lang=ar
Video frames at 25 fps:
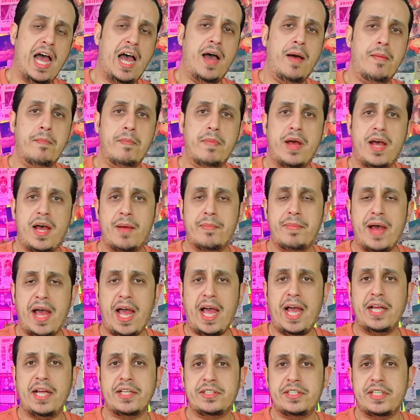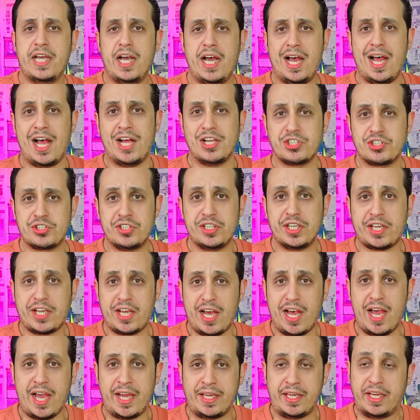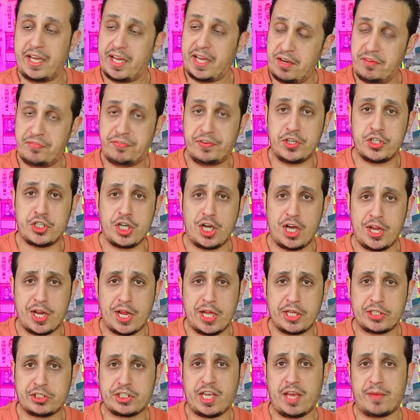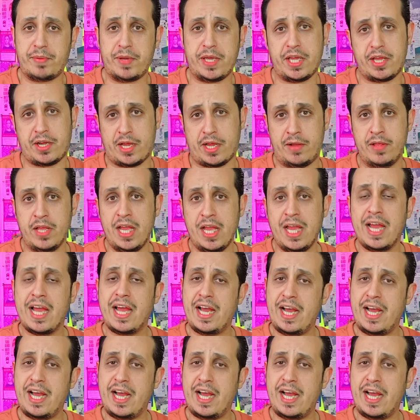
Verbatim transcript: أما بعد يا أصدقائي انفجارات كبيرة